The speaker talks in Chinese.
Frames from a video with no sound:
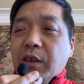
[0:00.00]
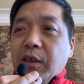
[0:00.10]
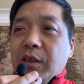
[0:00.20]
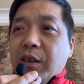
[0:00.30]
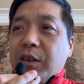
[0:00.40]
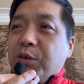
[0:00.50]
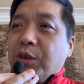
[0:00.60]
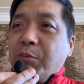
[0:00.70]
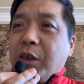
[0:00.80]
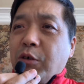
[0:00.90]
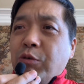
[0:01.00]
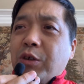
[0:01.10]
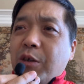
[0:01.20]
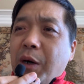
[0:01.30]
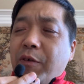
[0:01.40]
嗯，就这么个故
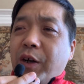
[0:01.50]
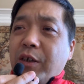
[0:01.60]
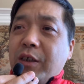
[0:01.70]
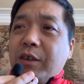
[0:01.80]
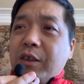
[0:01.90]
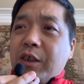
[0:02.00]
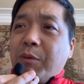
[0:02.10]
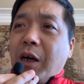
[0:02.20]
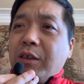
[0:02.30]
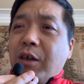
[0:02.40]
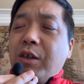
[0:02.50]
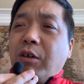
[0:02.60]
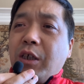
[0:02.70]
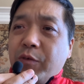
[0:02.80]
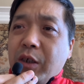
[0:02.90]
事吧，反正是吧，你要了
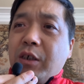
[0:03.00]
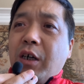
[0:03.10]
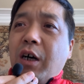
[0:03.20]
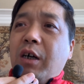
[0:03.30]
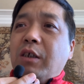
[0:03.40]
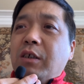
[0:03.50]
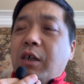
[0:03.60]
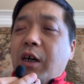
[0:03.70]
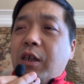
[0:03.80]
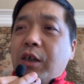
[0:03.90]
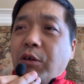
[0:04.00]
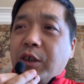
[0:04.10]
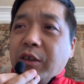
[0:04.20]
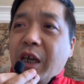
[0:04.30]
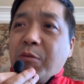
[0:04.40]
解文革啊，了
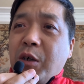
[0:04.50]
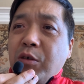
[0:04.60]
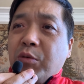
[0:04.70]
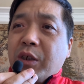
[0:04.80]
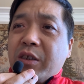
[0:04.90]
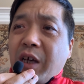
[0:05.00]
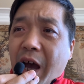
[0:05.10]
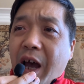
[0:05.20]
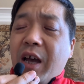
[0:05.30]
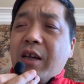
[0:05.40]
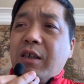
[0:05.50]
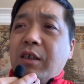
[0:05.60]
解内蒙古的惨